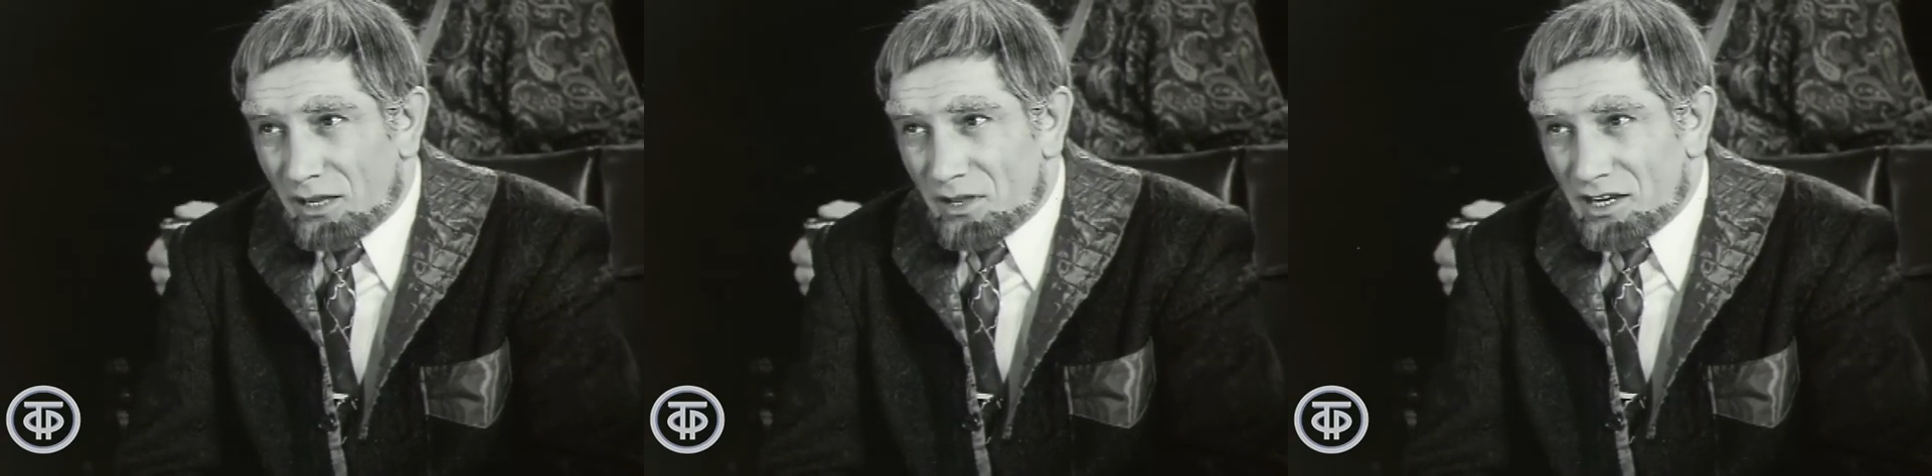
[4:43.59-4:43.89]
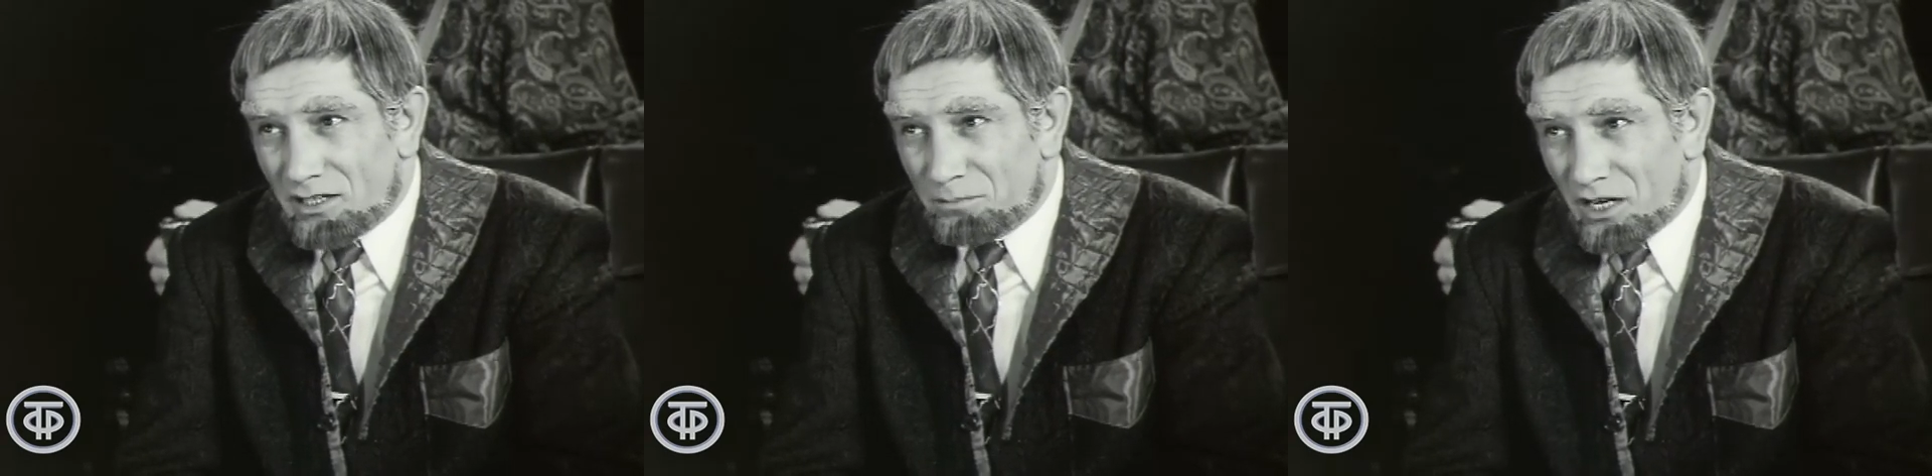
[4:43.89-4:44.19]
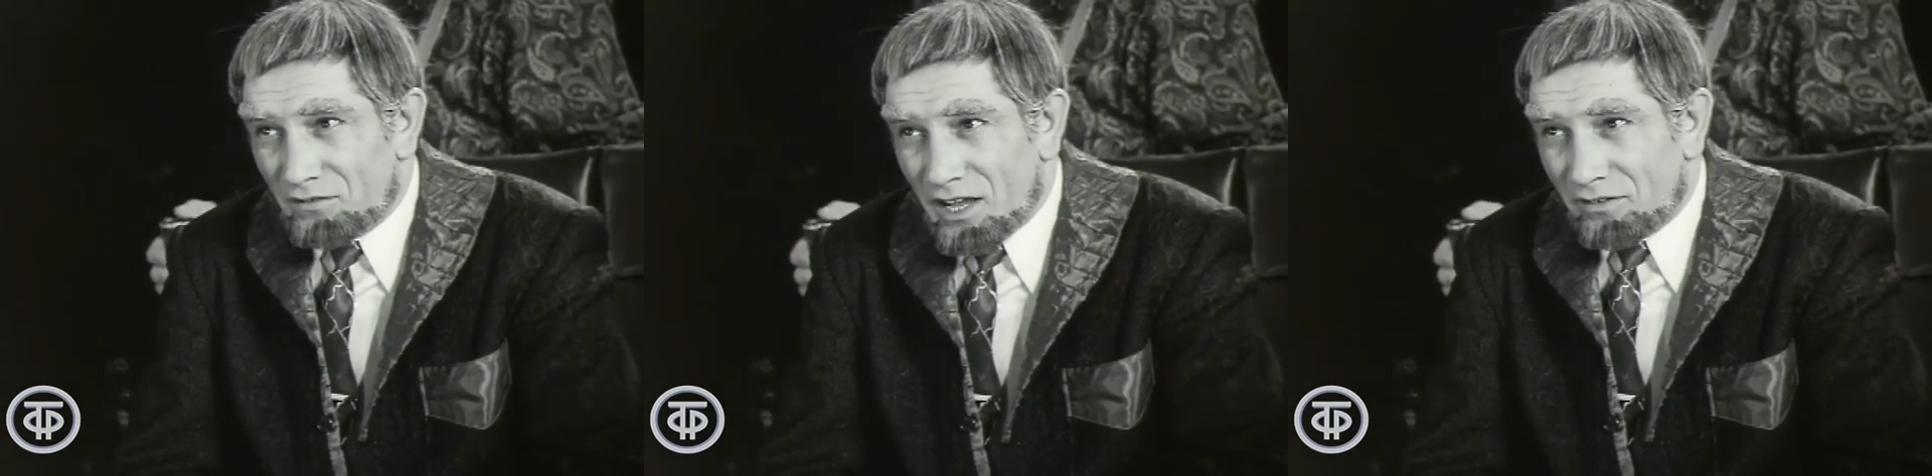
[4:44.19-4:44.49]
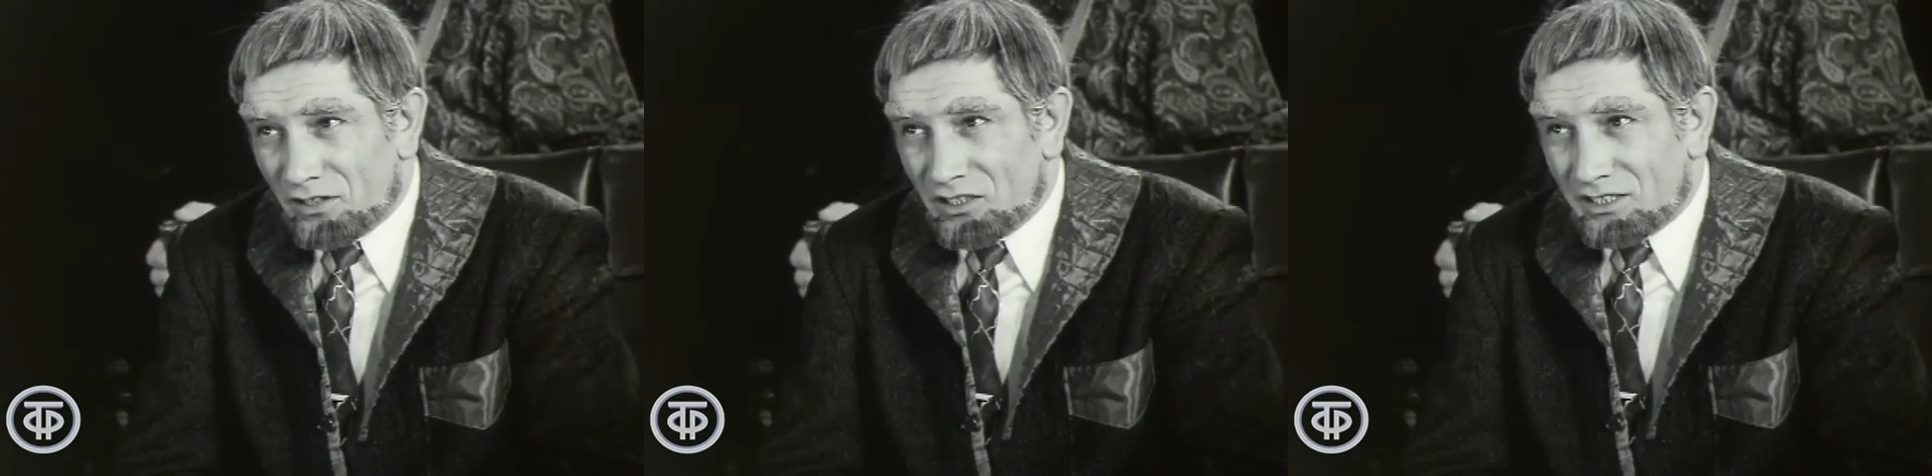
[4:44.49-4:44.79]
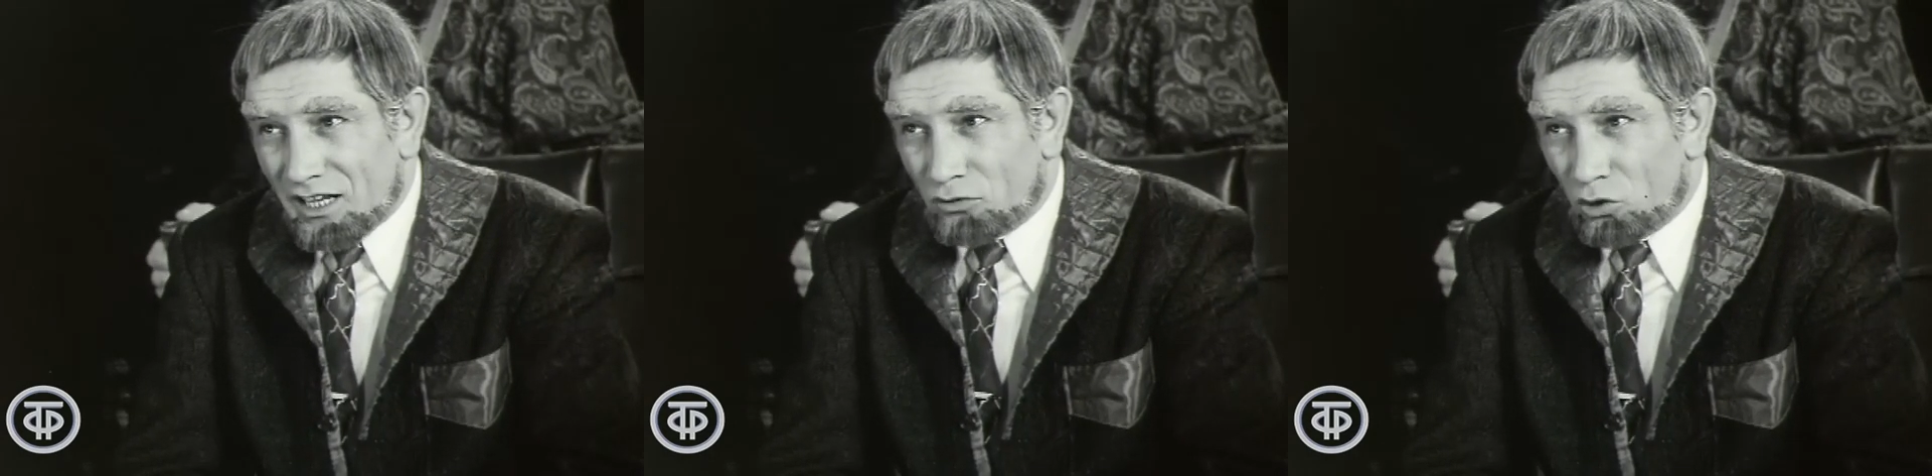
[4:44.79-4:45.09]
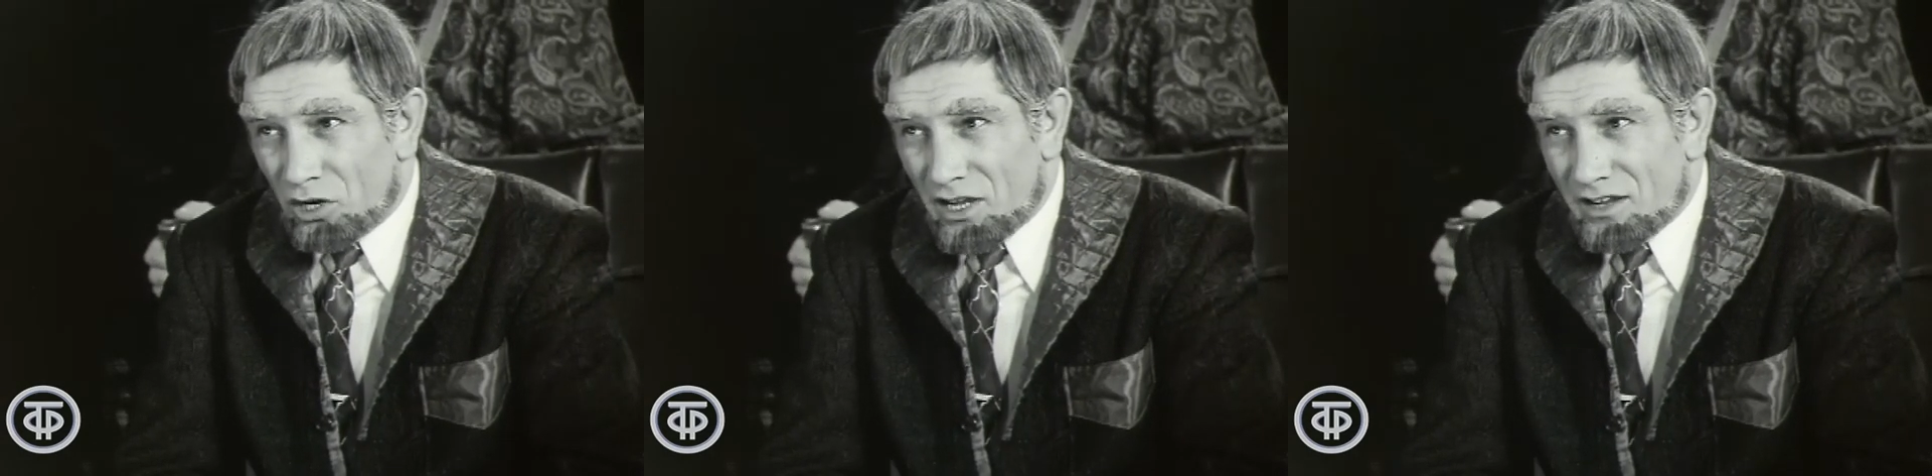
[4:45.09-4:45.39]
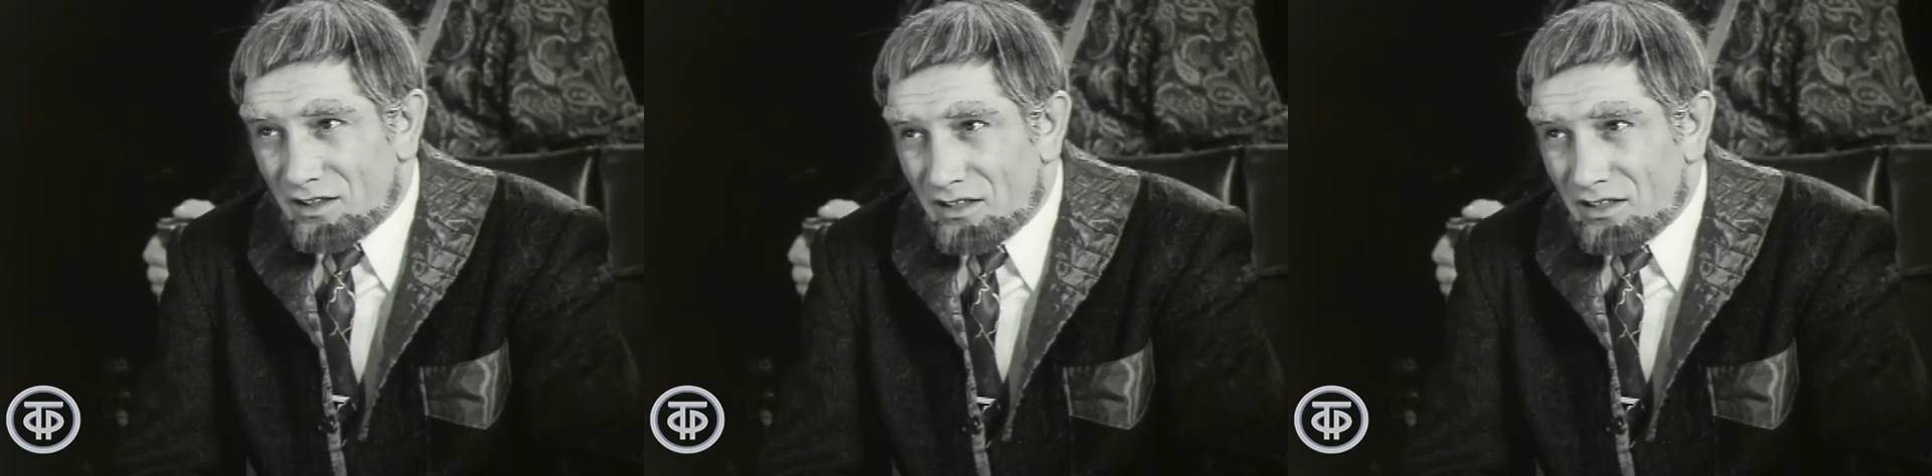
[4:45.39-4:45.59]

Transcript: Америка переваривала не такое.